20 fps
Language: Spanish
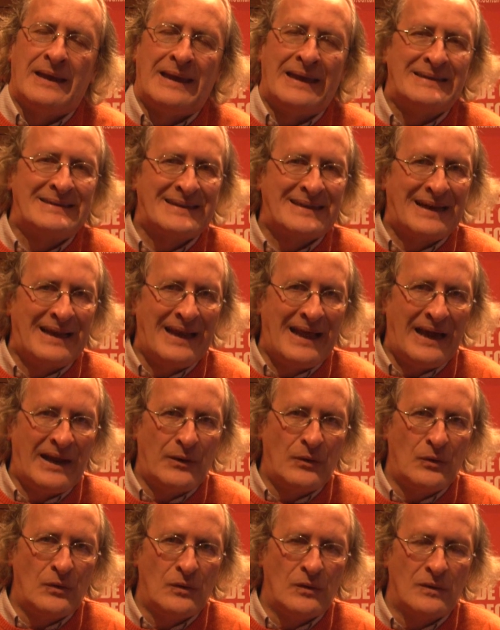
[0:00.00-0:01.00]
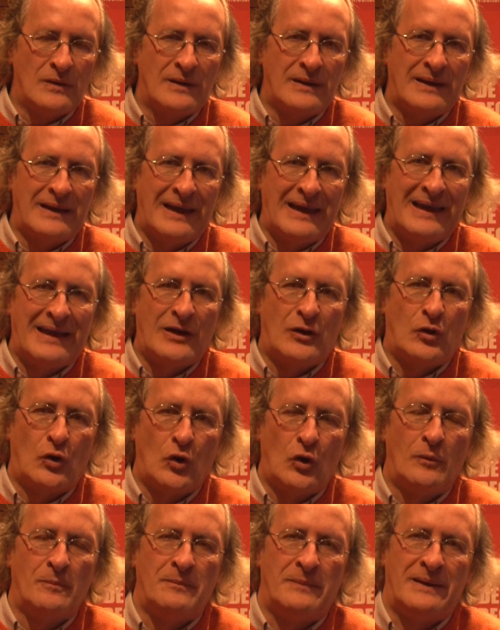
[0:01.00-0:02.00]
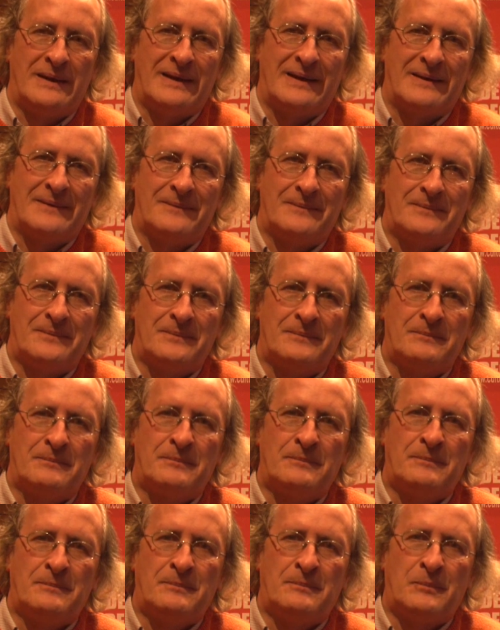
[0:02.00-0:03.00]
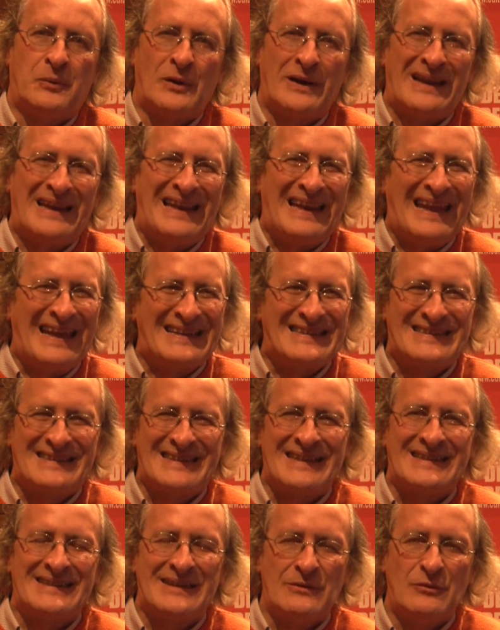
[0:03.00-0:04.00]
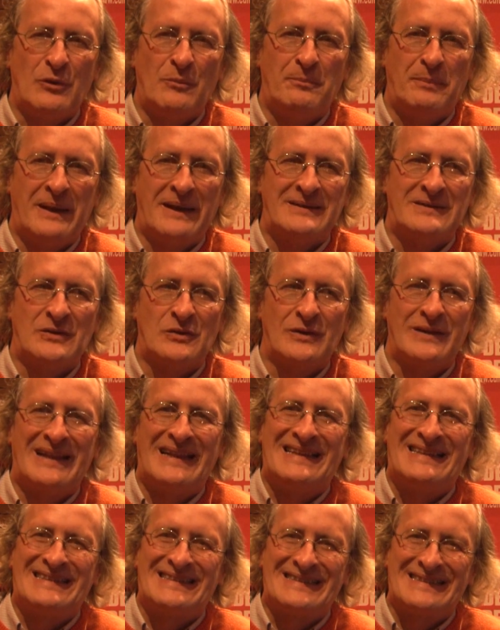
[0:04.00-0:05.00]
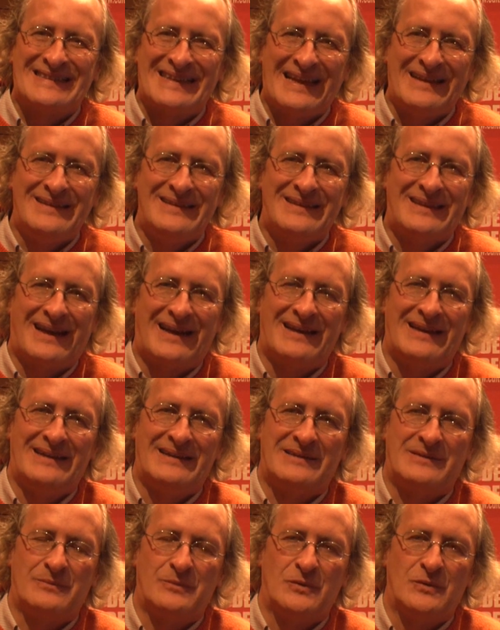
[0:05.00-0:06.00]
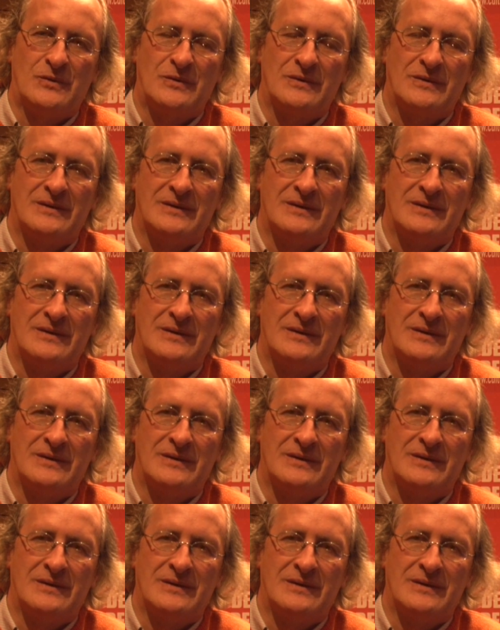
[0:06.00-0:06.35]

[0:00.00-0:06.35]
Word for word: Es claro que en Colombia, por el excesivo peso del centralismo,